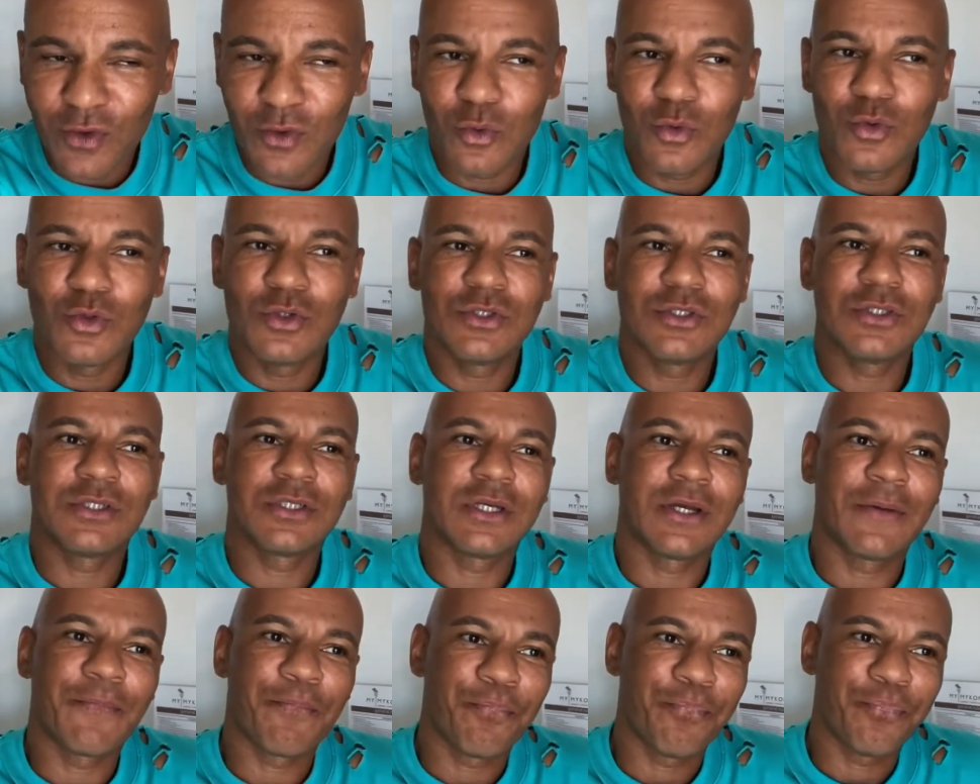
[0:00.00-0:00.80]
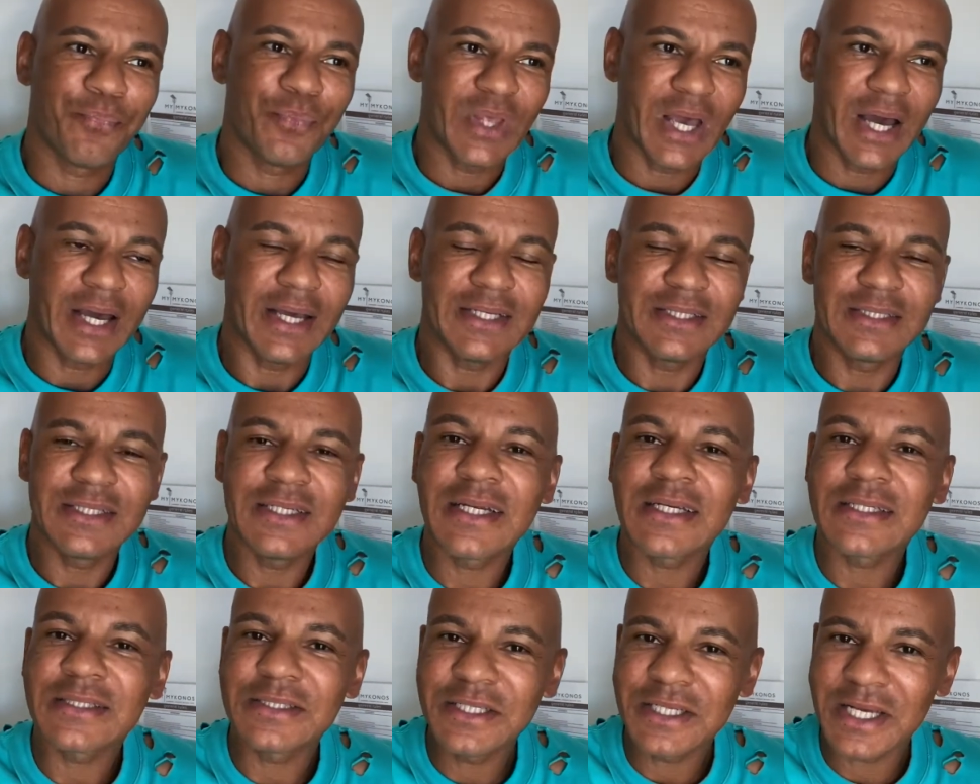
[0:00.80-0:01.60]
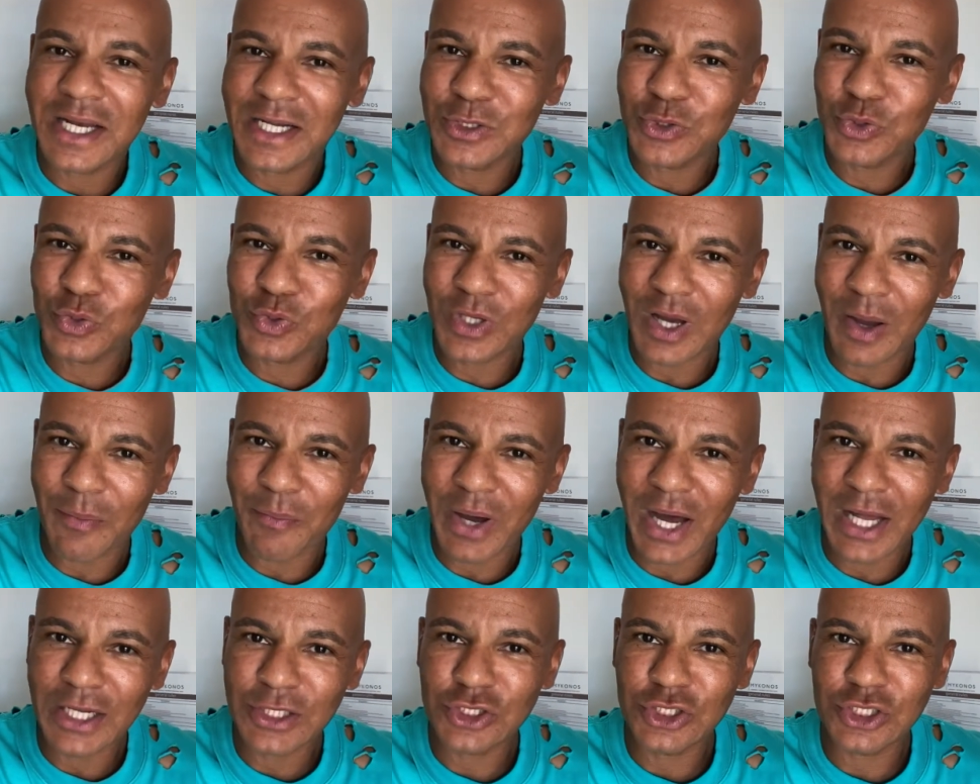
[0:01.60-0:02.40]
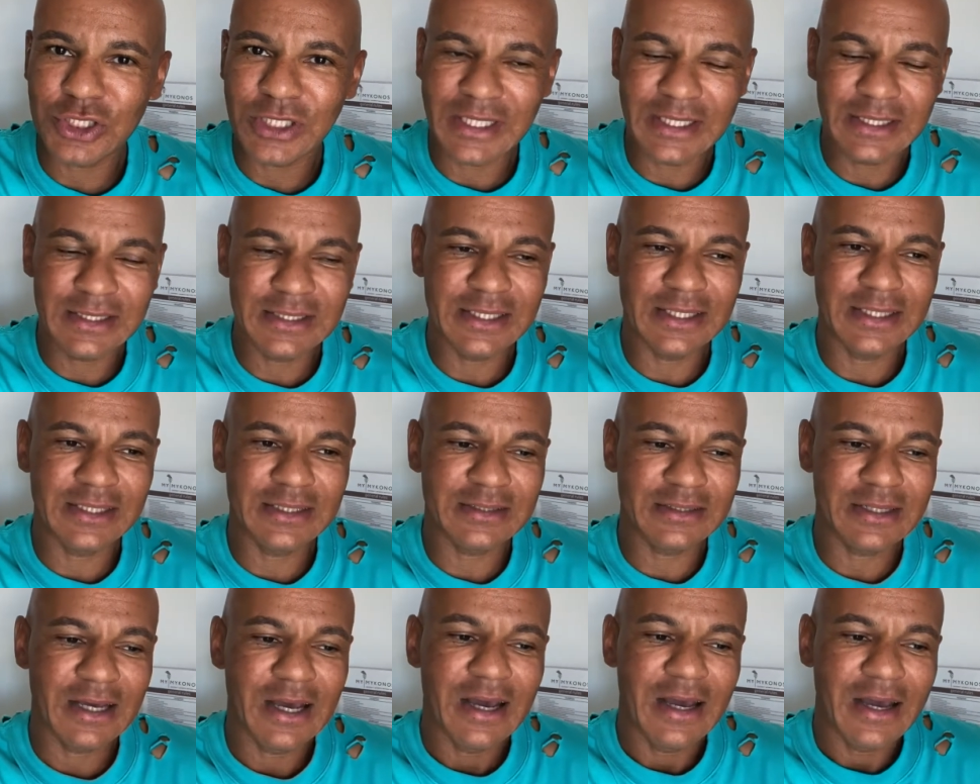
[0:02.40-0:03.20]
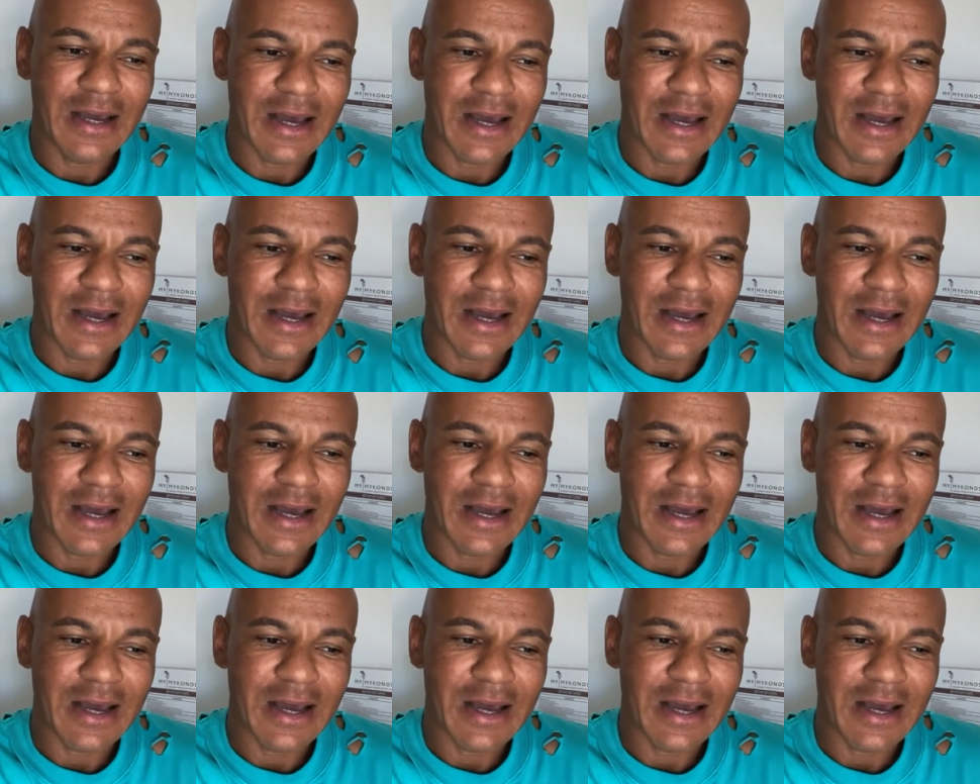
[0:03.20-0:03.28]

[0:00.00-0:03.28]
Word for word: Und ja, ich sehe das nicht als so dramatisch. Ich sehe es